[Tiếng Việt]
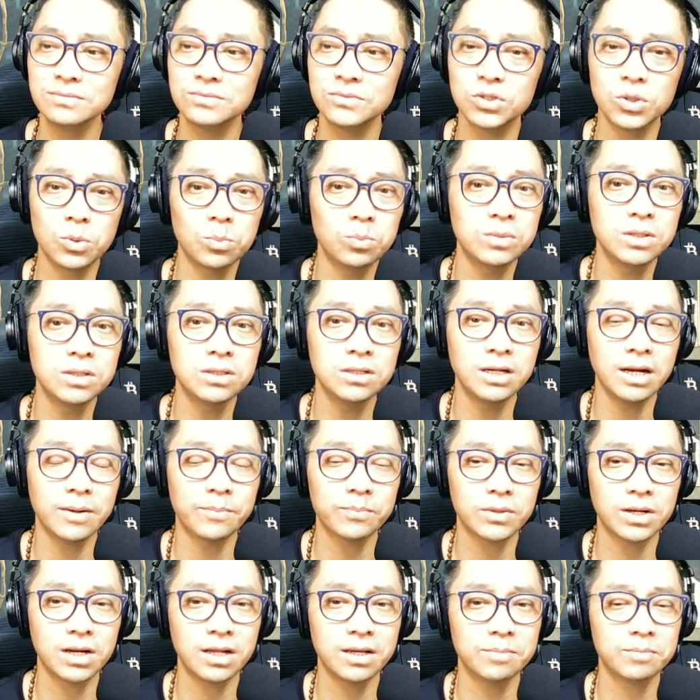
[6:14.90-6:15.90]
trong 10 năm
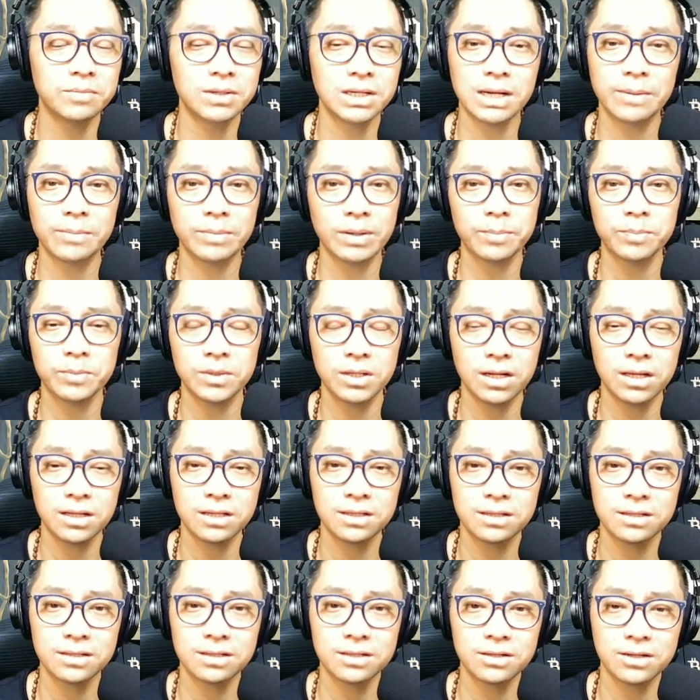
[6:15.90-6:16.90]
tới đây 15 năm tới đây
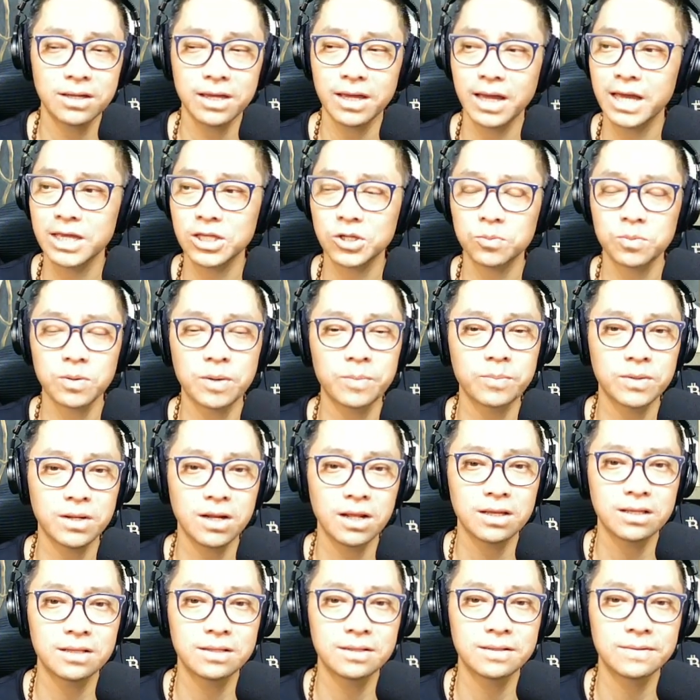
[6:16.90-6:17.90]
ok 20 năm tới
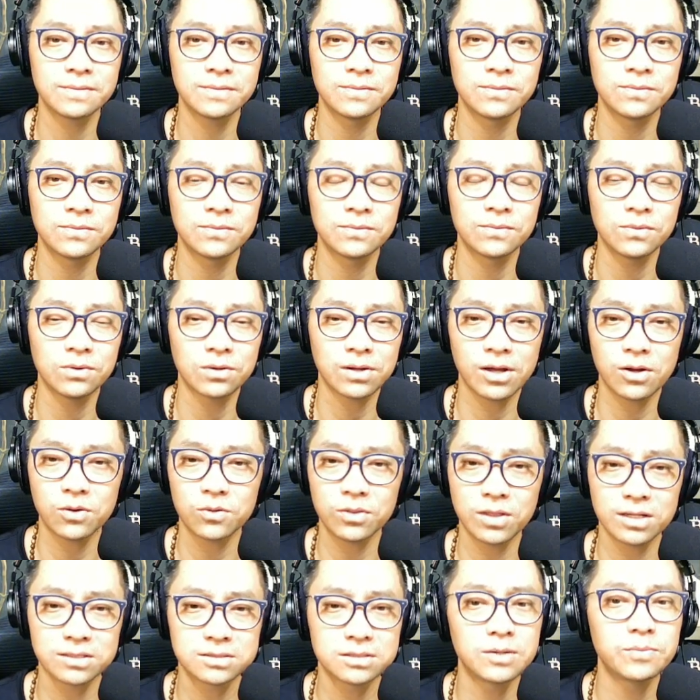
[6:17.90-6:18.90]
đây ok có
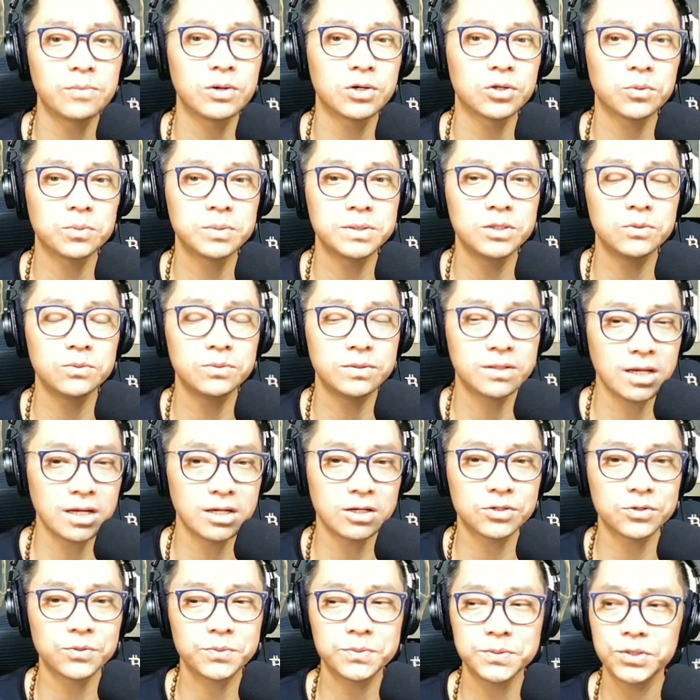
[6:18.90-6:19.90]
thể sớm hơn chút xíu trễ
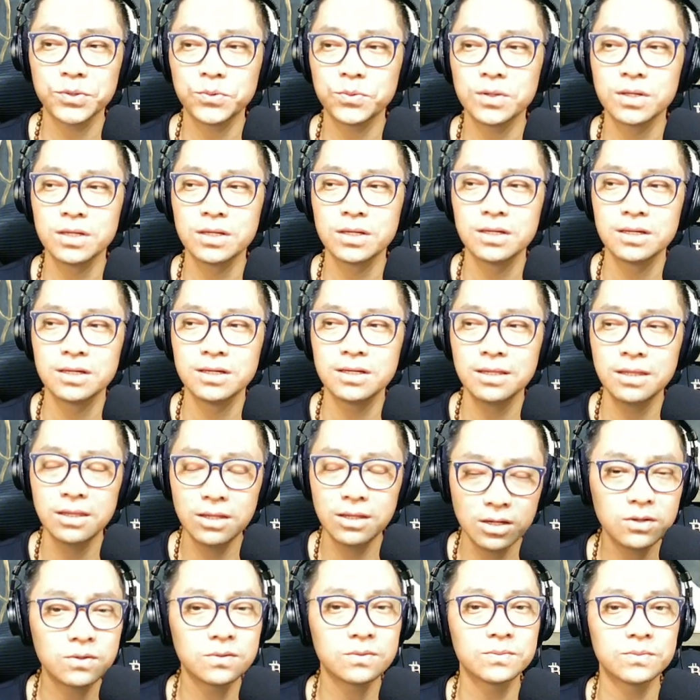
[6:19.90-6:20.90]
hơn chút xíu
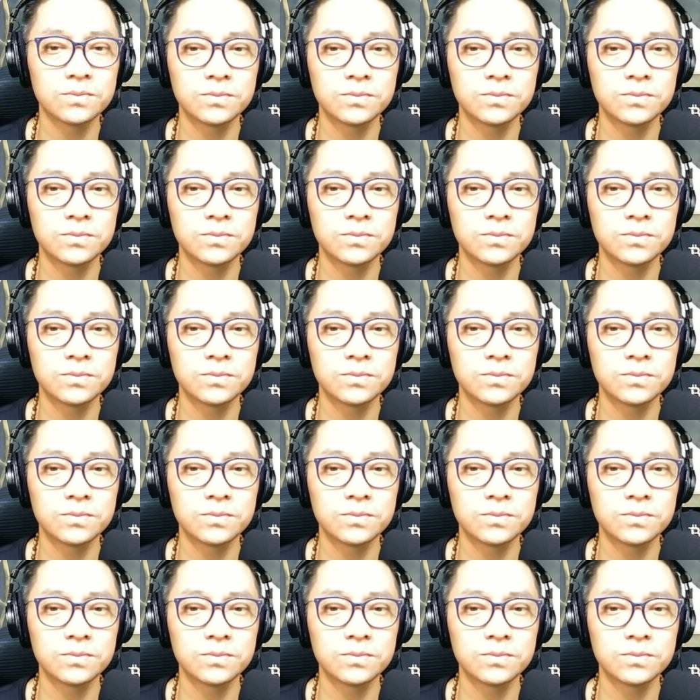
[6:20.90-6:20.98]
nhưng